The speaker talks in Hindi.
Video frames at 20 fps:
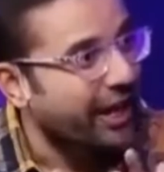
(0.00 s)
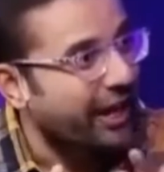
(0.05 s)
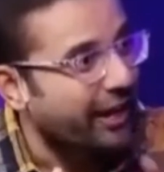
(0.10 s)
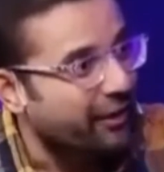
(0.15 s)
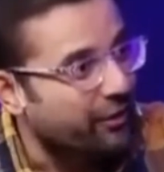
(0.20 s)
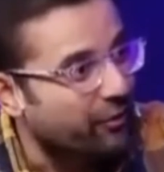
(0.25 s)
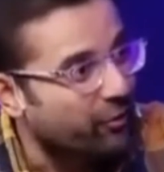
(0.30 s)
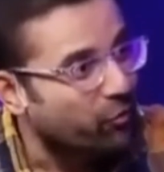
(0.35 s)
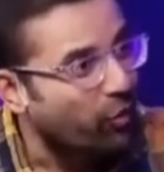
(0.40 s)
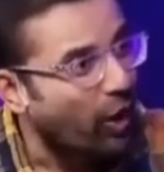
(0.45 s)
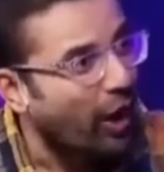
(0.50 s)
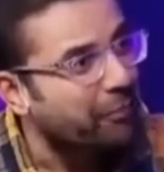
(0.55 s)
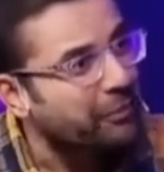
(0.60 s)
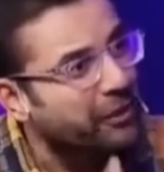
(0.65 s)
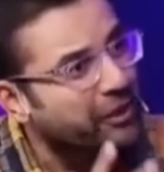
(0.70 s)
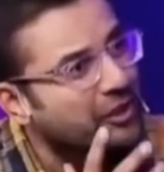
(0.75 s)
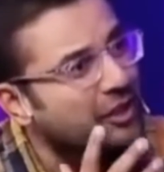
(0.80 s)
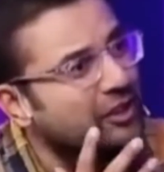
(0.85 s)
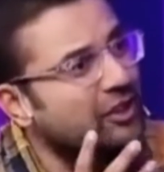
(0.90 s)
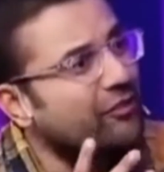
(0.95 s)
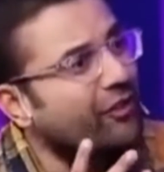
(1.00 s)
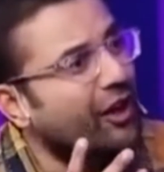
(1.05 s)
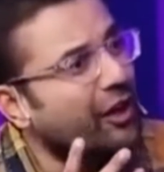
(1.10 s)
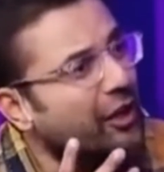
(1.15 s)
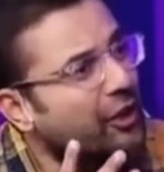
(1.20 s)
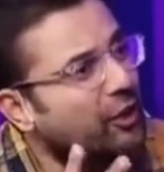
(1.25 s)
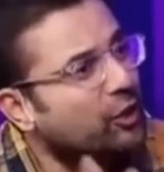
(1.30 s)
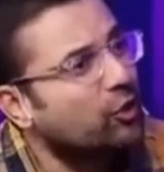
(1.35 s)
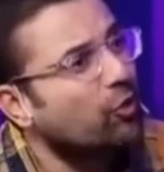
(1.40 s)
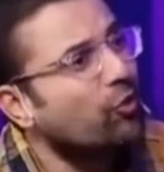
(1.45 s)
हैं वो आपके इतने
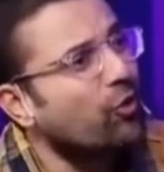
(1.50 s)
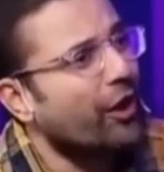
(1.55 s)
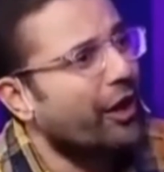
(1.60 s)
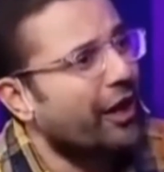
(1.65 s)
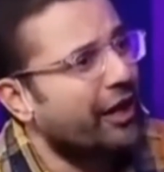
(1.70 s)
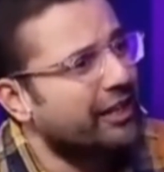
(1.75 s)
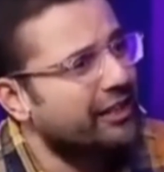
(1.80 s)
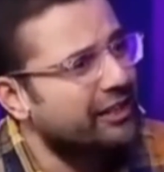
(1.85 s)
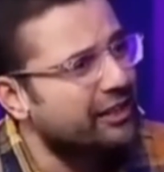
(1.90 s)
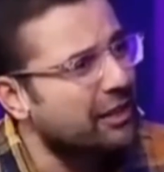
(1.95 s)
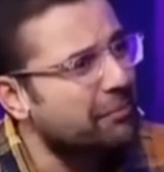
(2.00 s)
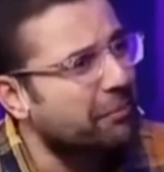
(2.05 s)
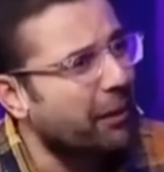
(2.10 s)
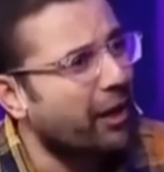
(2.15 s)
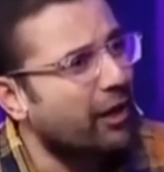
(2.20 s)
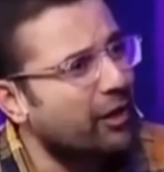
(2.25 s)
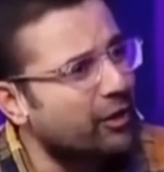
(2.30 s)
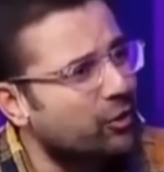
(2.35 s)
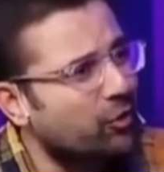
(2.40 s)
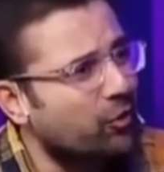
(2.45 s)
दीवाने क्यों हैं इतने पागल